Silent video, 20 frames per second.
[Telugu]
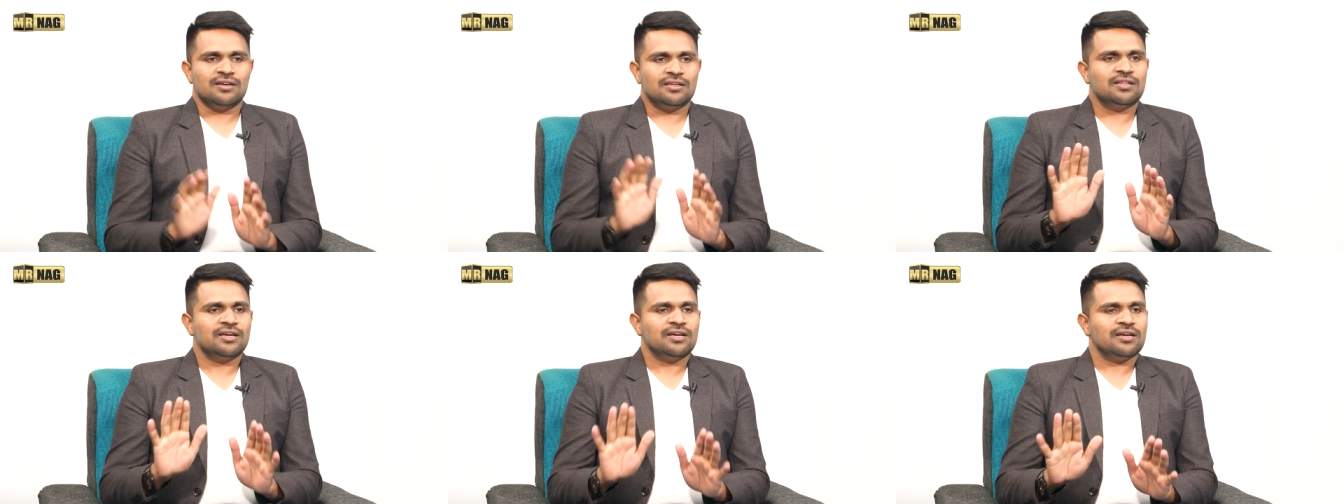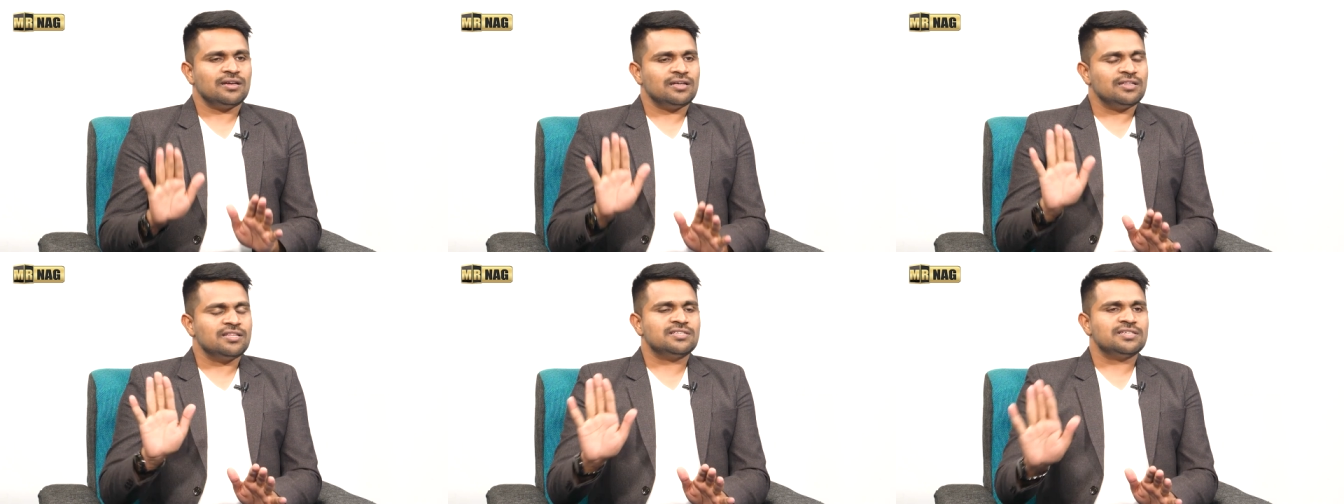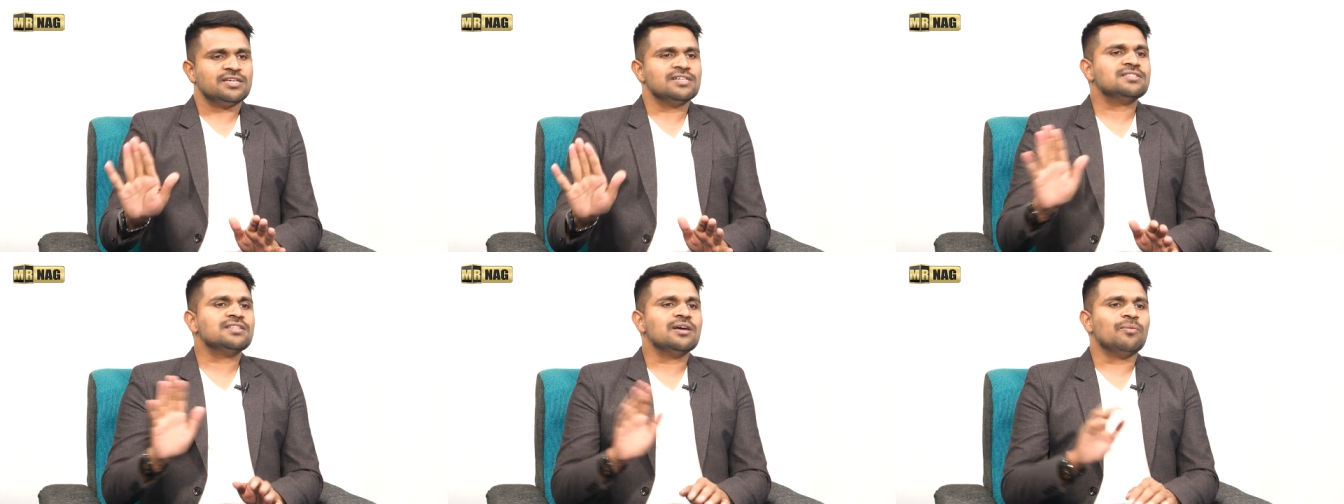ఇది ఇది
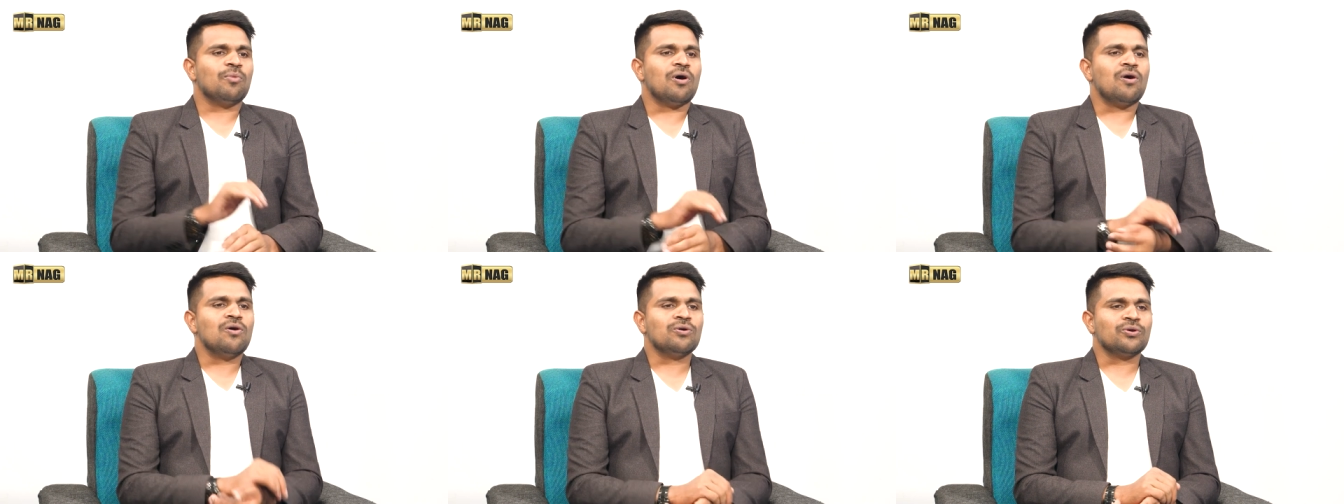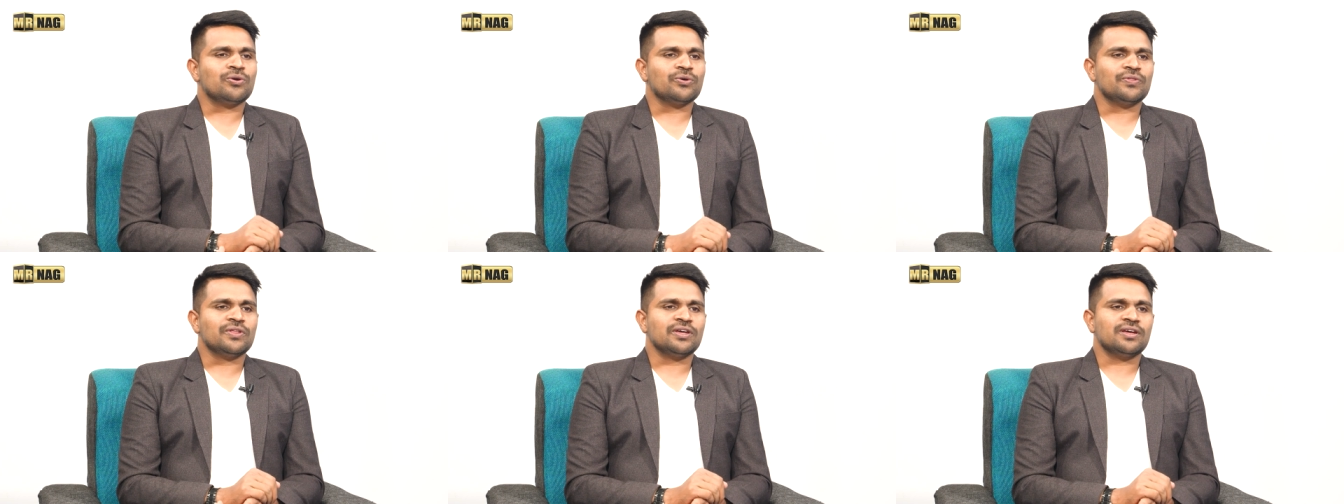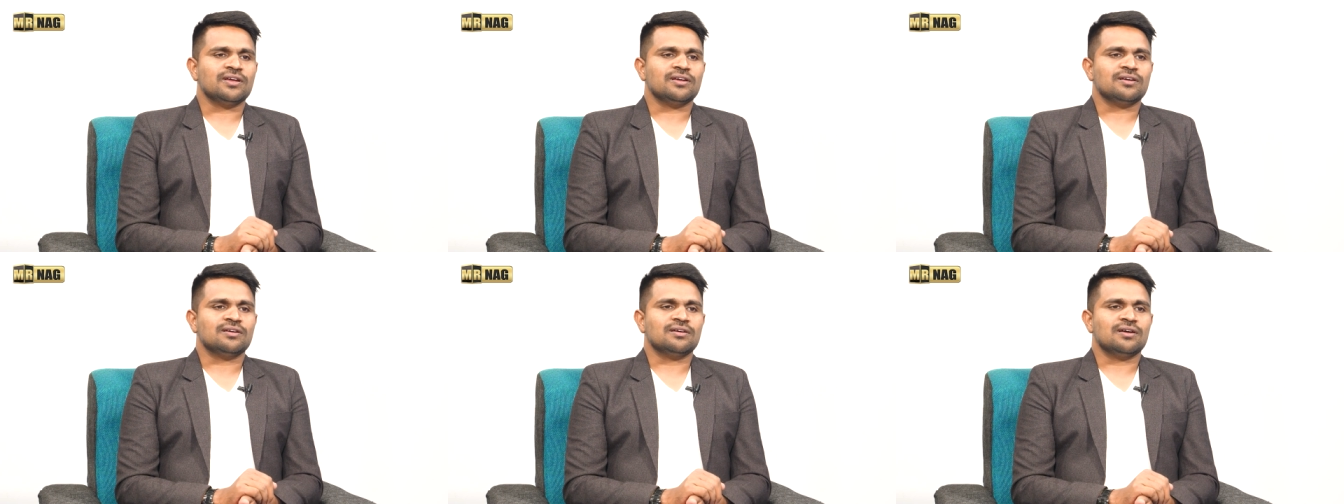చేస్తే
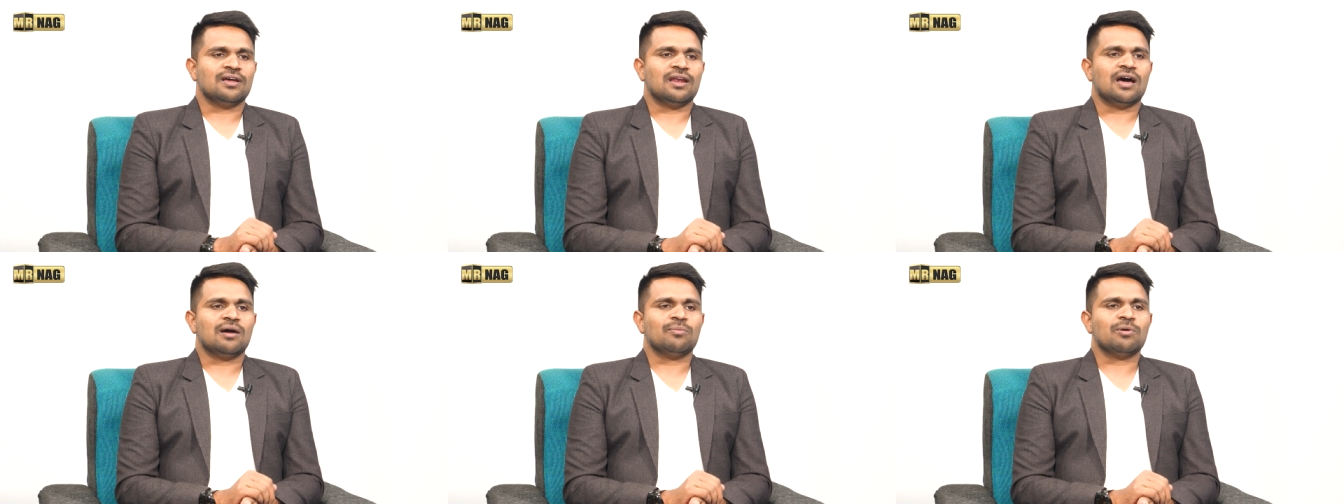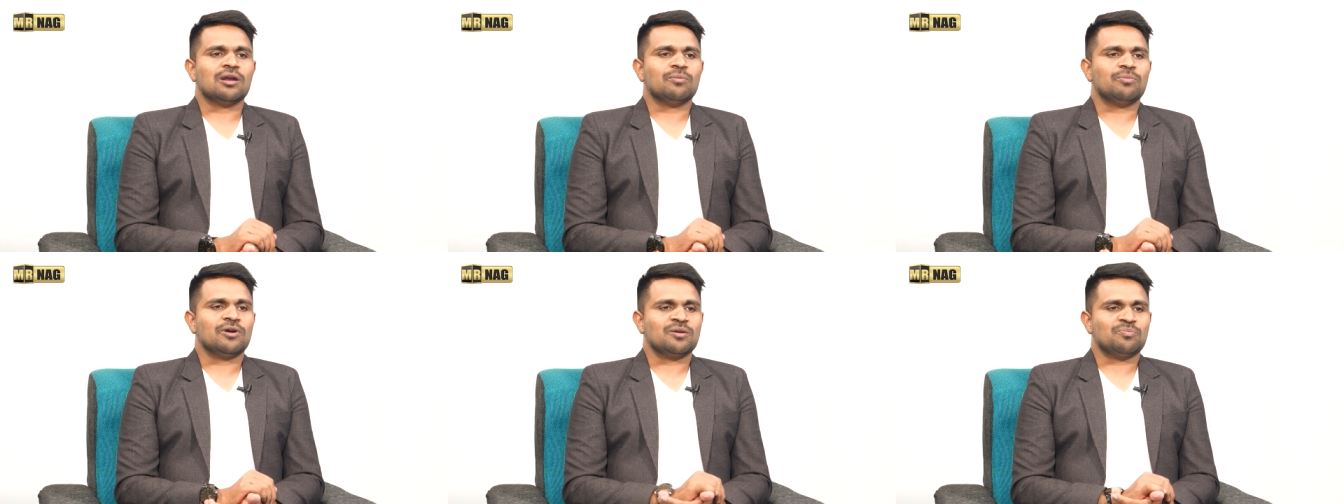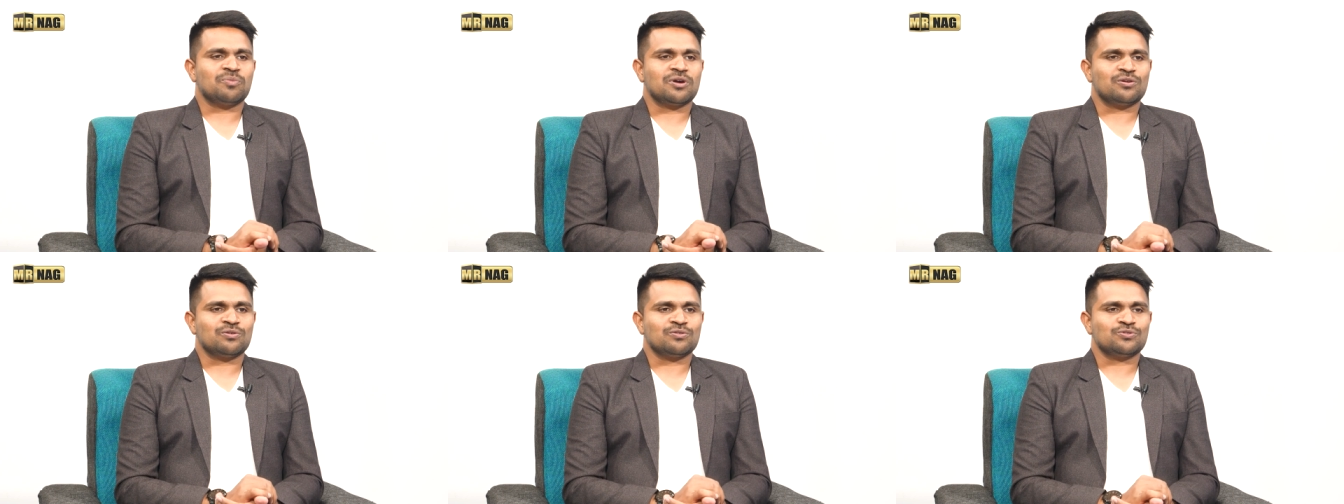బాగుంటుంది లాభాల
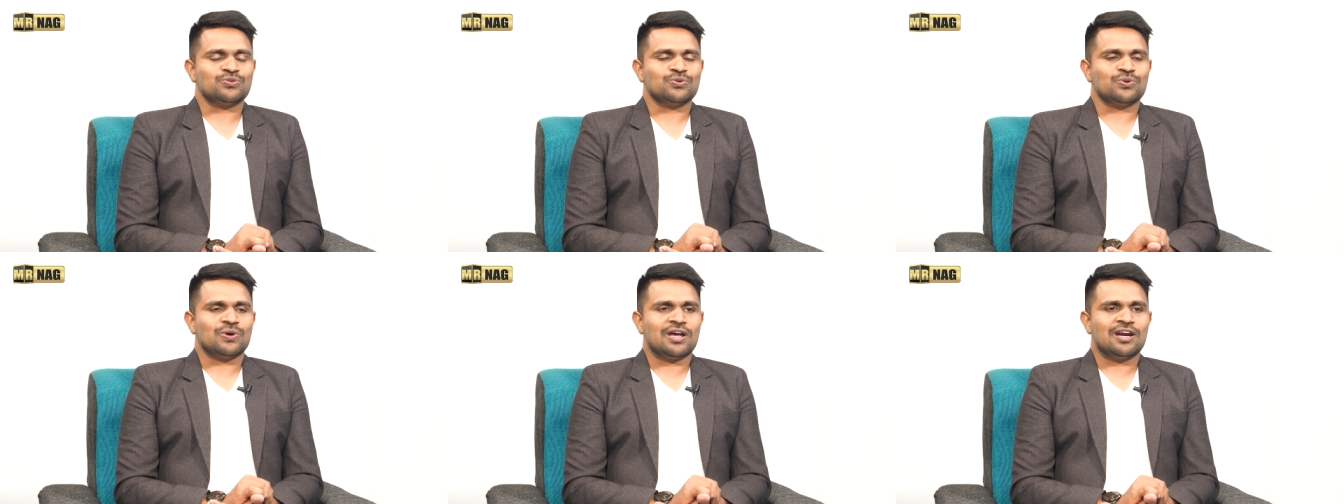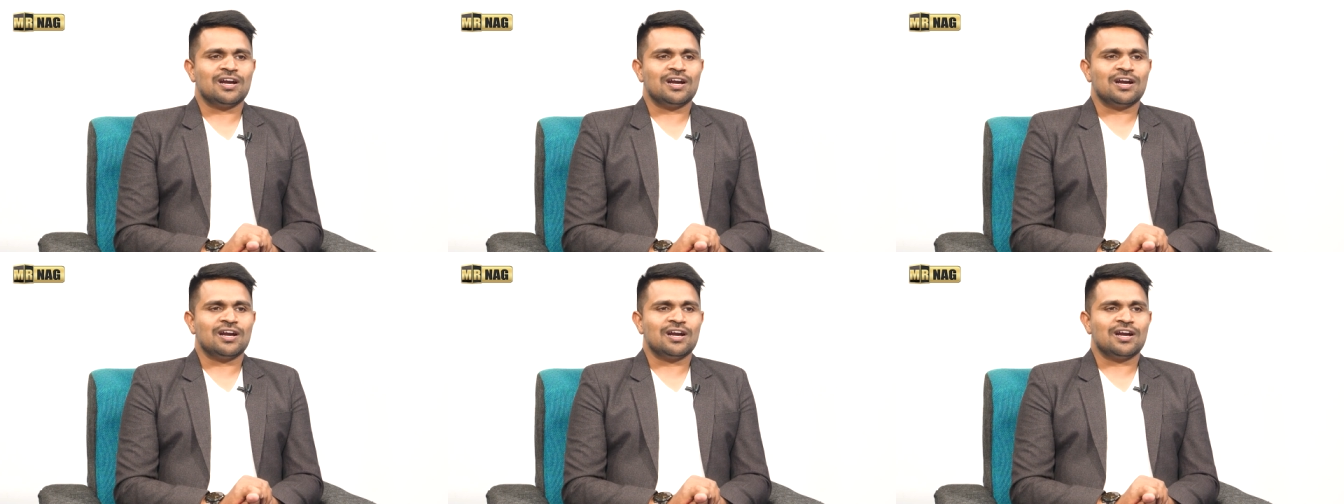పాటు పట్టవచ్చు